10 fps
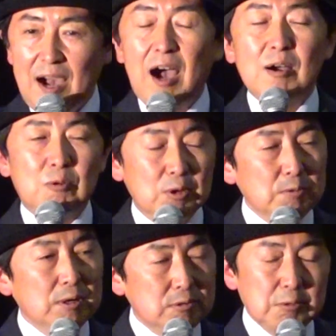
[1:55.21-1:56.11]
あこれ
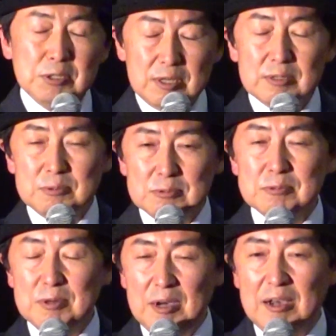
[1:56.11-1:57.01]
は黒木監
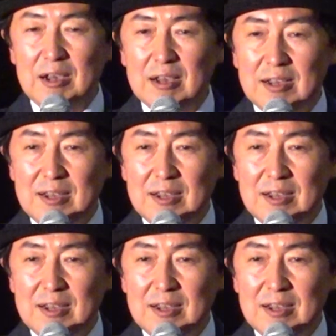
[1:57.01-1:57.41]
督は